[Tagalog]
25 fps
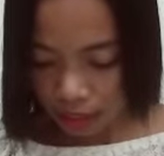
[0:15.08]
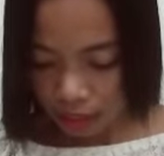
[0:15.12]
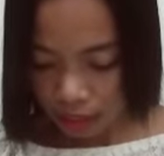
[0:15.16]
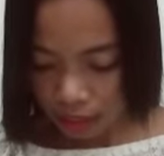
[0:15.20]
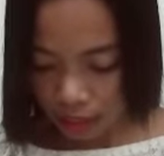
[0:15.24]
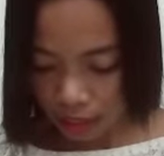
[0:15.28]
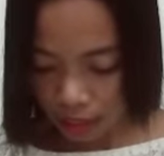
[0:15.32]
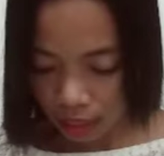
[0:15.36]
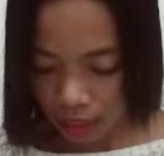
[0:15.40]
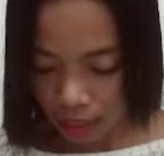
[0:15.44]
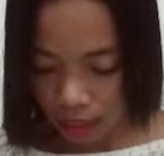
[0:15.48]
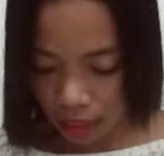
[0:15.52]

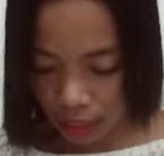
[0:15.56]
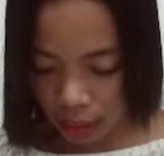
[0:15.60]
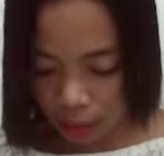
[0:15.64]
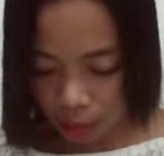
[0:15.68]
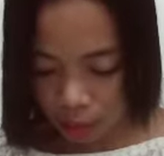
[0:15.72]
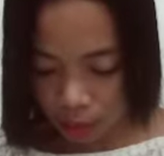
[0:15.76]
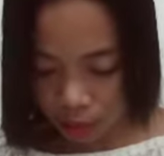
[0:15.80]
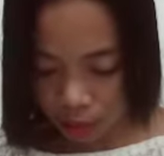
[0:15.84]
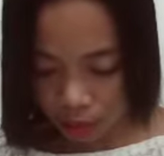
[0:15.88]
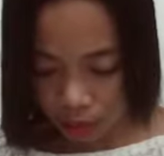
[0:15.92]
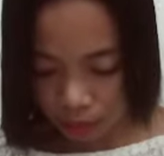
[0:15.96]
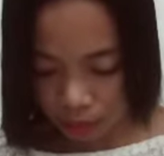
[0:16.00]
Nakasaad po
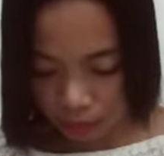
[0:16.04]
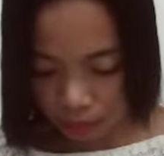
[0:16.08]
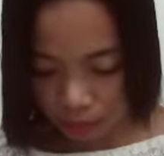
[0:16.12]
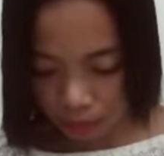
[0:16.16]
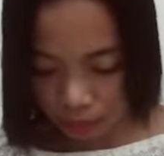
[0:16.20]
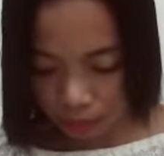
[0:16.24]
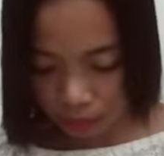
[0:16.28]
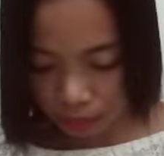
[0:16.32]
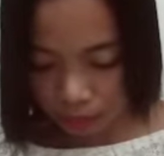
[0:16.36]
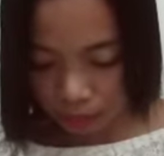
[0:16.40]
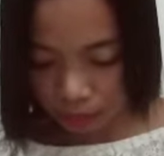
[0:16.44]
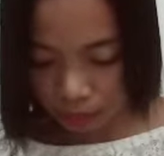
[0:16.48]

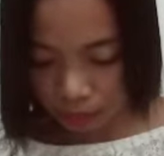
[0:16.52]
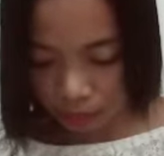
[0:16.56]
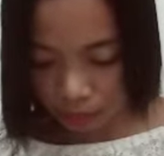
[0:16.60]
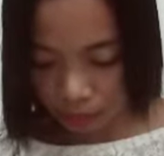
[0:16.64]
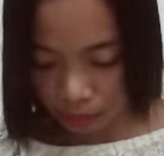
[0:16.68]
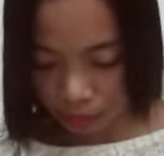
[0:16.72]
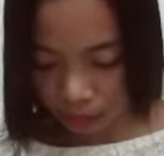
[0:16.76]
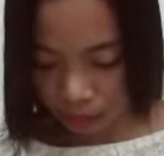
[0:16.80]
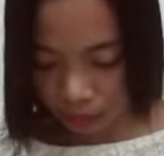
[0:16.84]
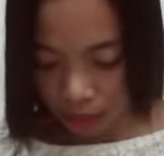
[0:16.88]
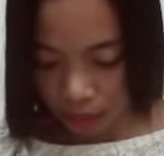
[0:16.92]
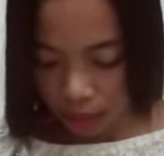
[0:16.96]
rito.
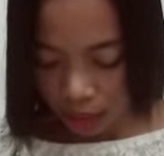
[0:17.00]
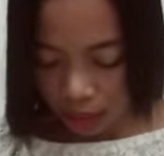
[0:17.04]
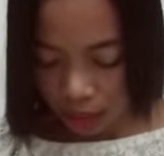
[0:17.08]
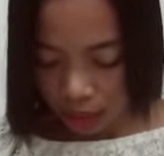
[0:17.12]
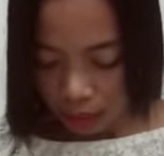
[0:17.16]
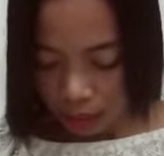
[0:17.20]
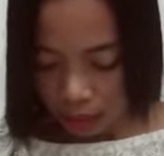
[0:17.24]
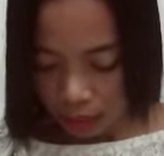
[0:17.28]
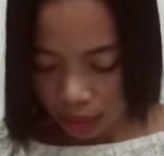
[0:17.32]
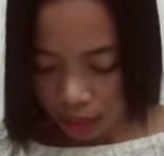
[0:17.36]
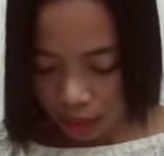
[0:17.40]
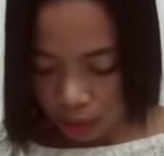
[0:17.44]

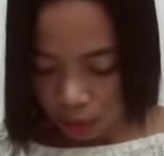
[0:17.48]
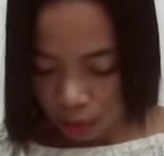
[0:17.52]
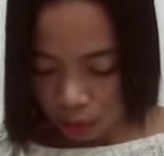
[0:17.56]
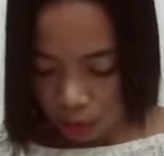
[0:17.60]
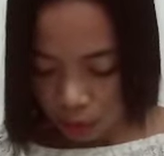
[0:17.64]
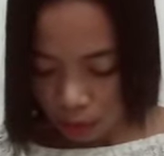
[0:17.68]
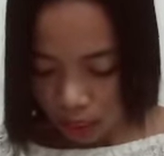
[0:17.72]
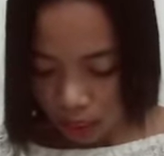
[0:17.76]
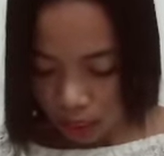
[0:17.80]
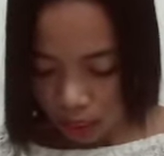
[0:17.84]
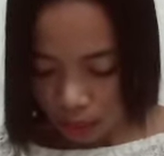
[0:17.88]
Kinuha